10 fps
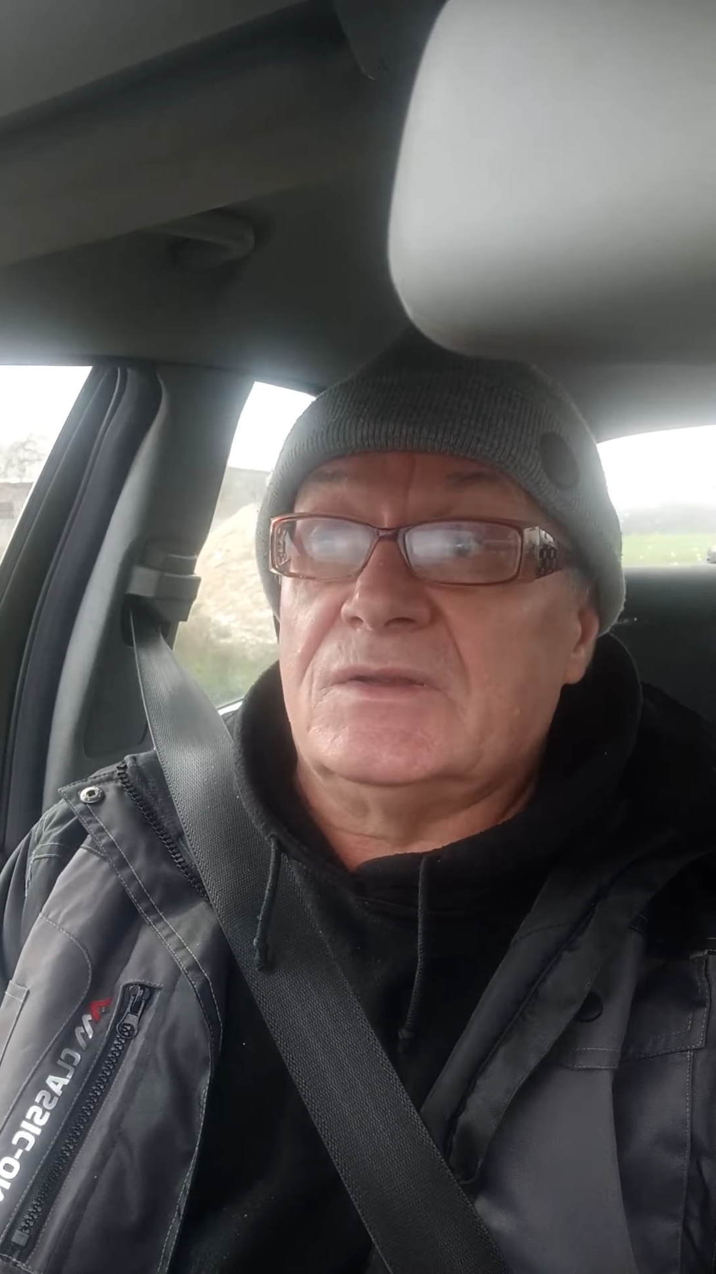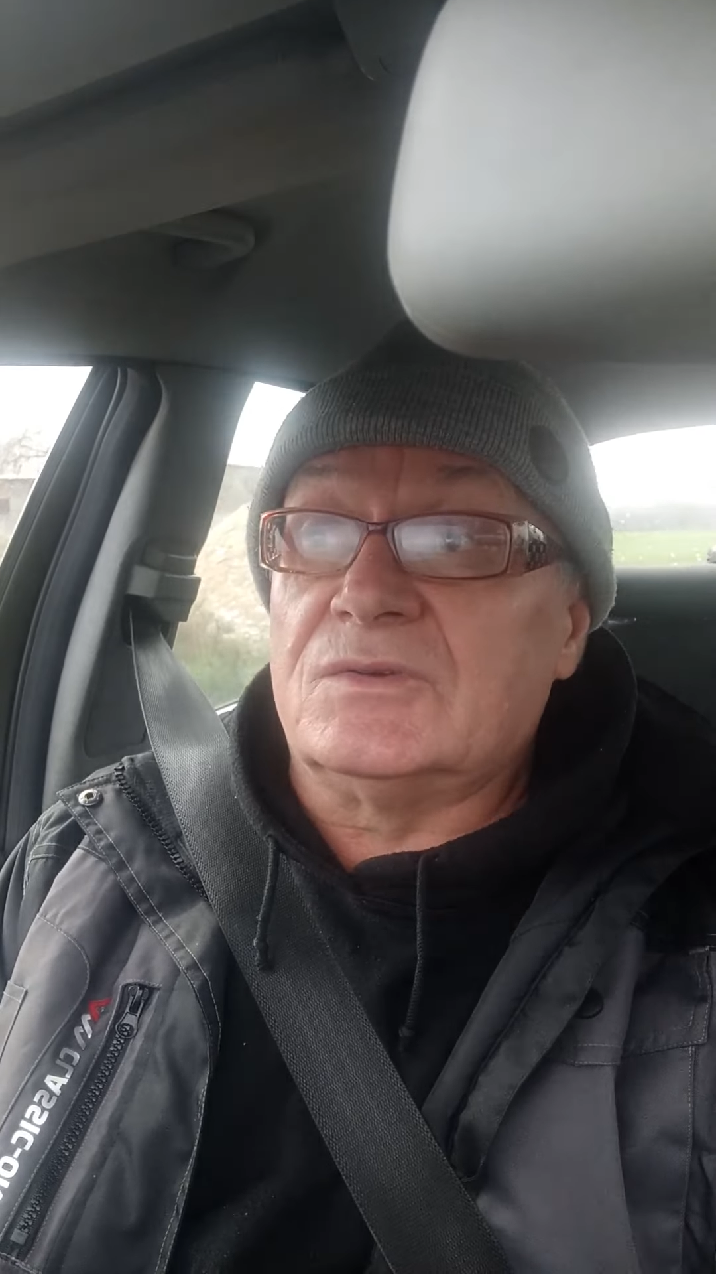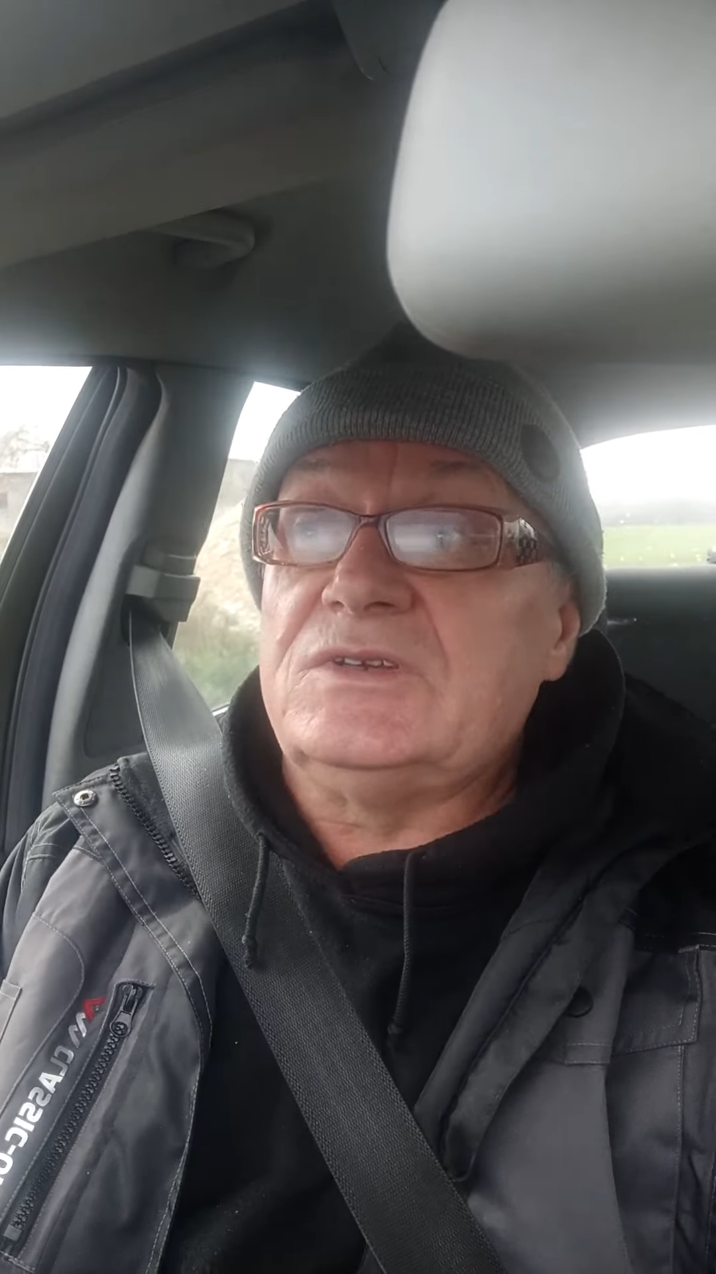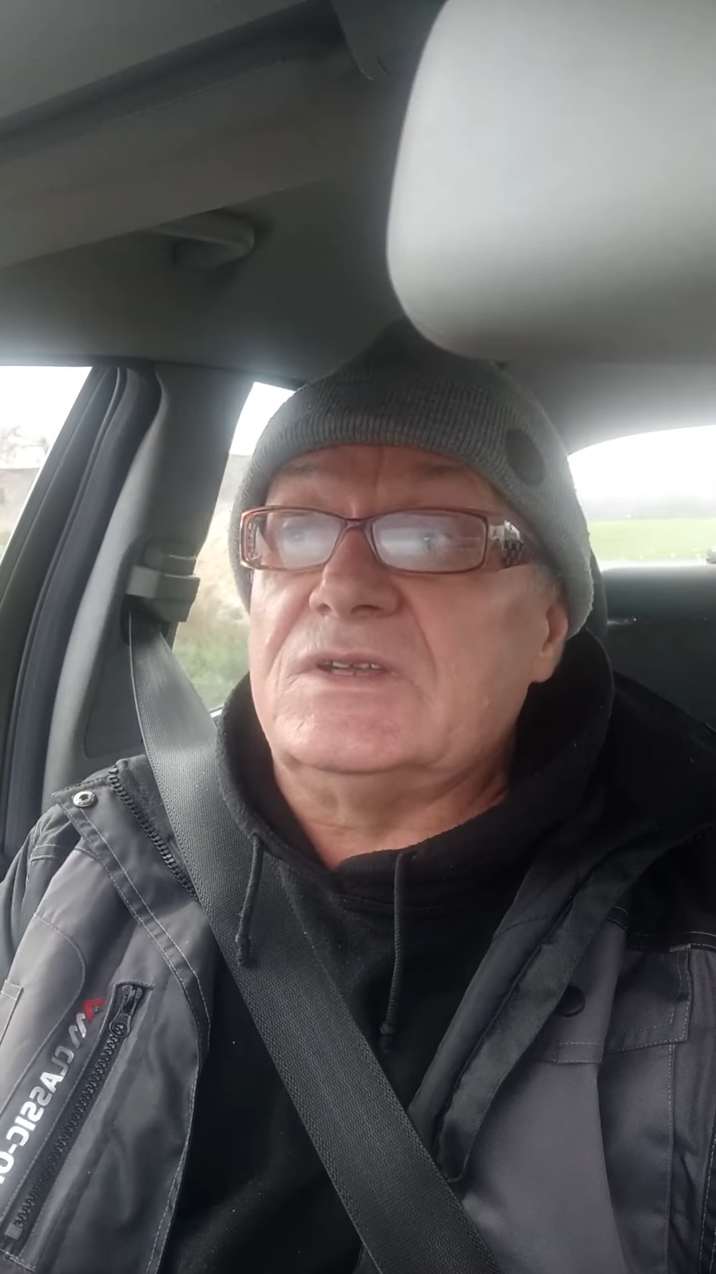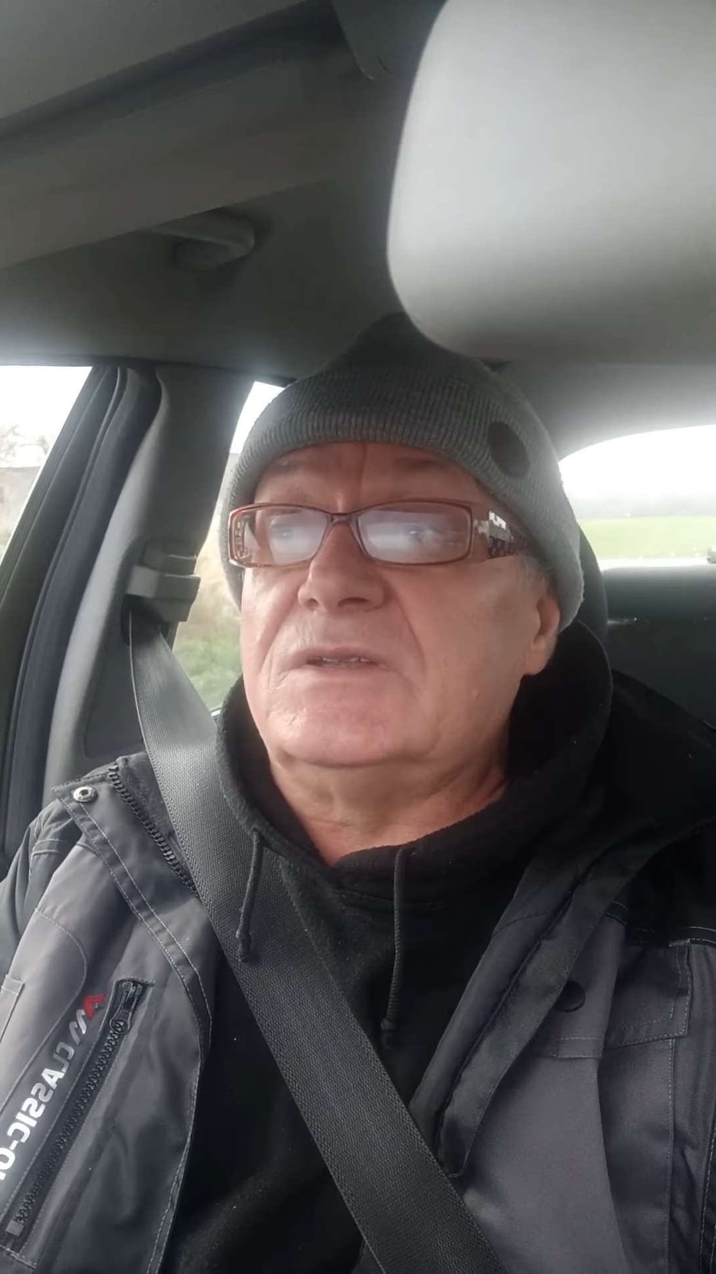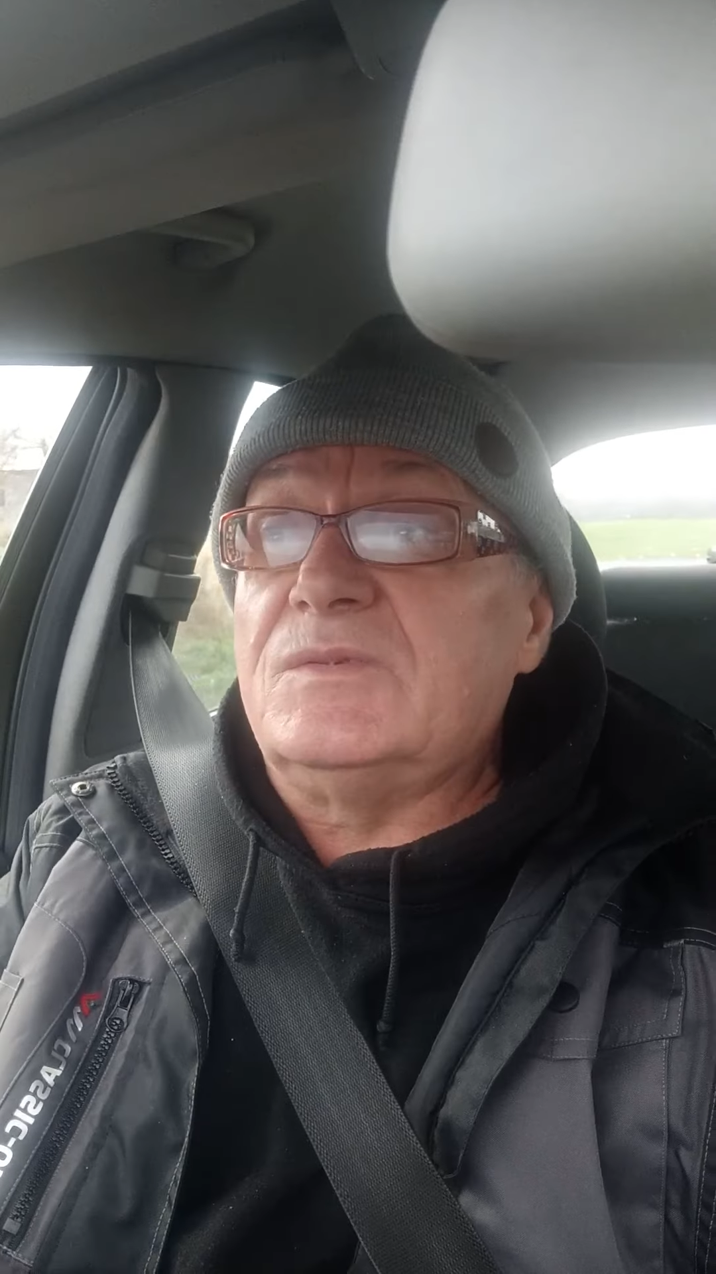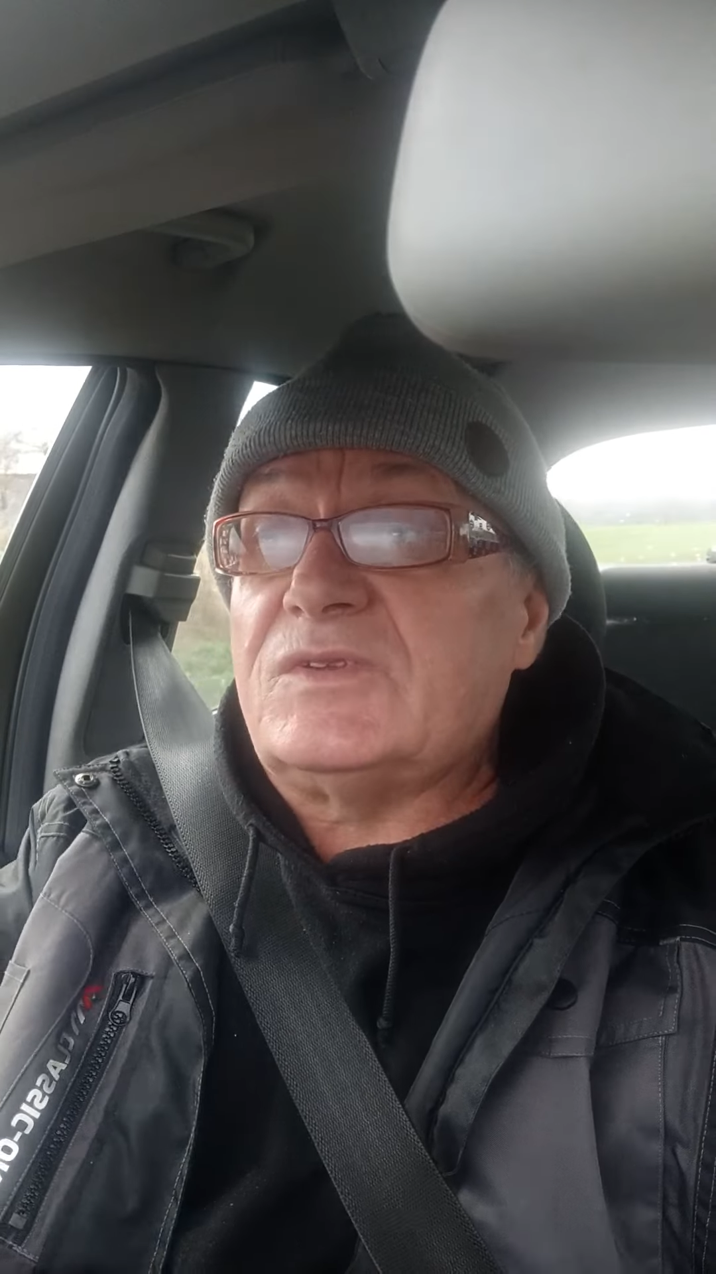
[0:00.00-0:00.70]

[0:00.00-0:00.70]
No i jednym